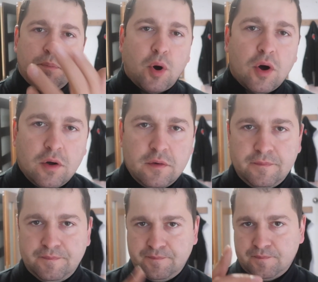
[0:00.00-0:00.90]
Po,
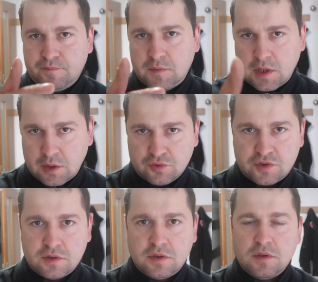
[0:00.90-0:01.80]
jak
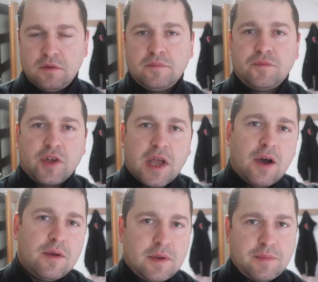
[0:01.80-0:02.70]
już
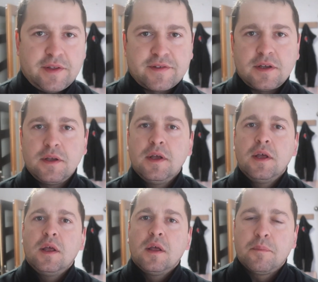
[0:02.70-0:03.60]
dojechałem na miejsce,
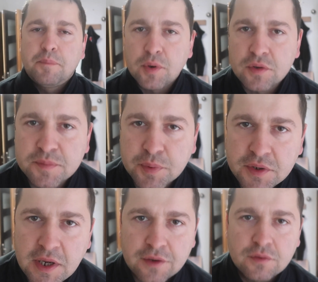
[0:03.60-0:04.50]
po
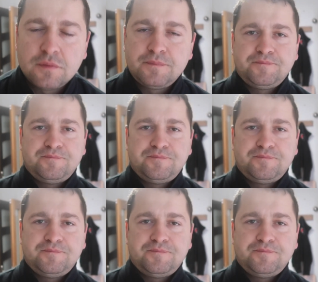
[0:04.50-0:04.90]
spotkaniu,